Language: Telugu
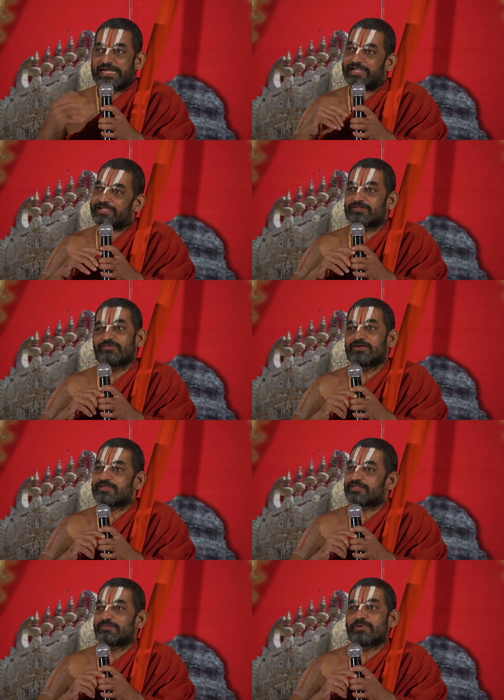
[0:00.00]
అక్కడ
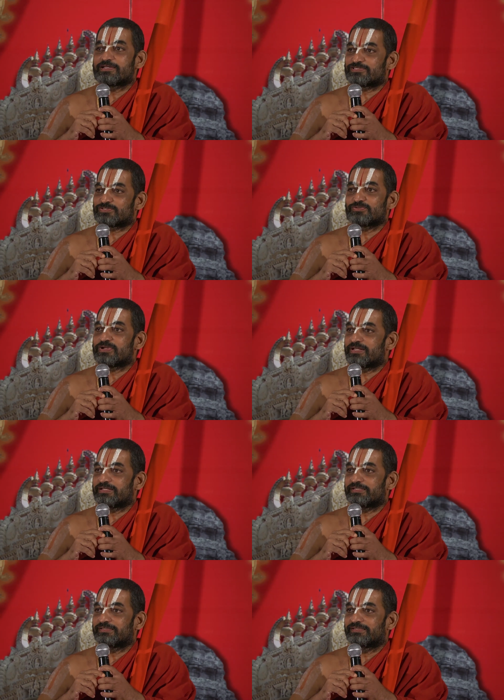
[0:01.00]
వాళ్ళు కదా బాగా
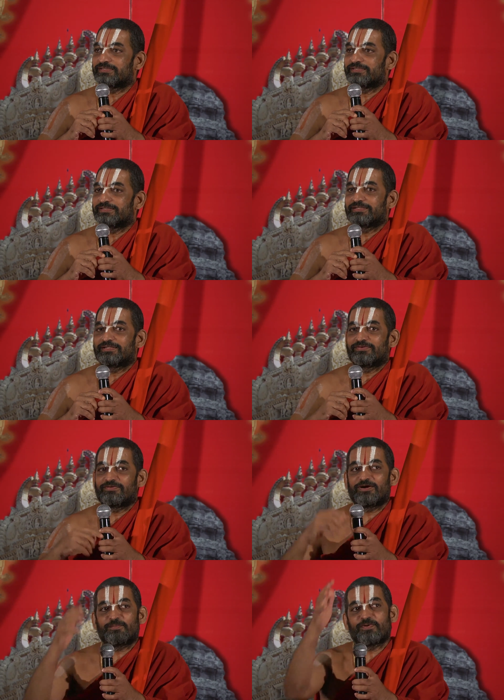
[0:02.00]
చూడాలి
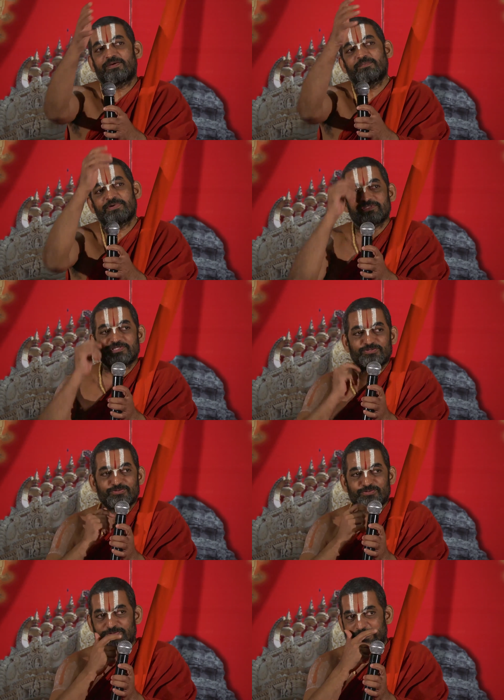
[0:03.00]
వాళ్ళు పొలం పని
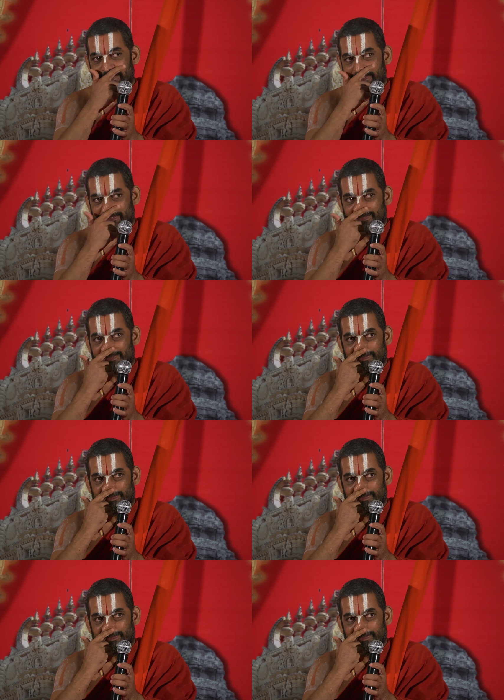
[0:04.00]
చేసుకుంటూ ఉంటాడు ఆయన